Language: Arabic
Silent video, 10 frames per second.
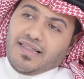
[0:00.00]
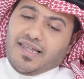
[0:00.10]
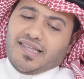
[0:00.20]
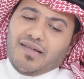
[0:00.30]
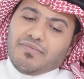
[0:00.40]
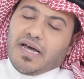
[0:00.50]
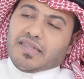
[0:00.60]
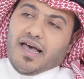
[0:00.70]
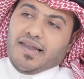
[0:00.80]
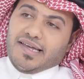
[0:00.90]
اللي تعلمت من
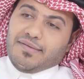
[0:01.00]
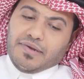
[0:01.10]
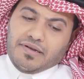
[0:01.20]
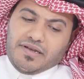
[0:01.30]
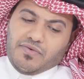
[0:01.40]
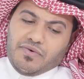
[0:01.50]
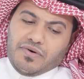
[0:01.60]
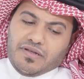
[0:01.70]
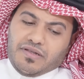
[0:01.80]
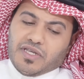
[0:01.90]
اخطائي اللي قبل
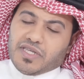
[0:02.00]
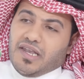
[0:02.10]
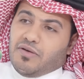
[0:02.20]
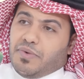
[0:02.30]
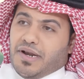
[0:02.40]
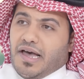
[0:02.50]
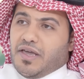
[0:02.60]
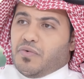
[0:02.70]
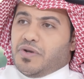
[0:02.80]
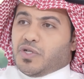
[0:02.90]
انه التصلب
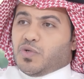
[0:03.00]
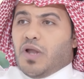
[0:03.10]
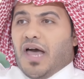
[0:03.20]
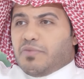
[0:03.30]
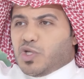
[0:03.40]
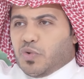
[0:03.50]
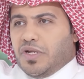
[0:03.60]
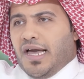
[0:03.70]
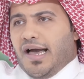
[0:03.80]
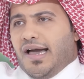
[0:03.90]
بالراي وانك تقول هذا
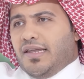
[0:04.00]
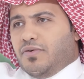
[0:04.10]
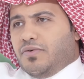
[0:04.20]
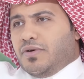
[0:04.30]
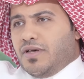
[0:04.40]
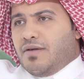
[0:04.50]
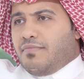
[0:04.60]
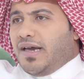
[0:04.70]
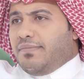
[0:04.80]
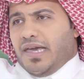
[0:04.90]
مشروعي الحالي
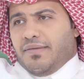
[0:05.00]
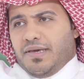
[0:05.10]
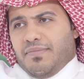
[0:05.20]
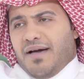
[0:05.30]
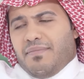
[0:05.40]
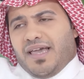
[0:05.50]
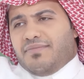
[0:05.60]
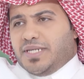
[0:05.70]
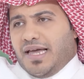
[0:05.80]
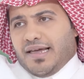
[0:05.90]
وماي بيبي ما ما
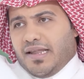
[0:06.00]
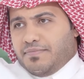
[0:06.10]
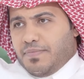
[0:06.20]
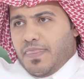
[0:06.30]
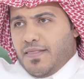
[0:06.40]
يمشي هالكلام.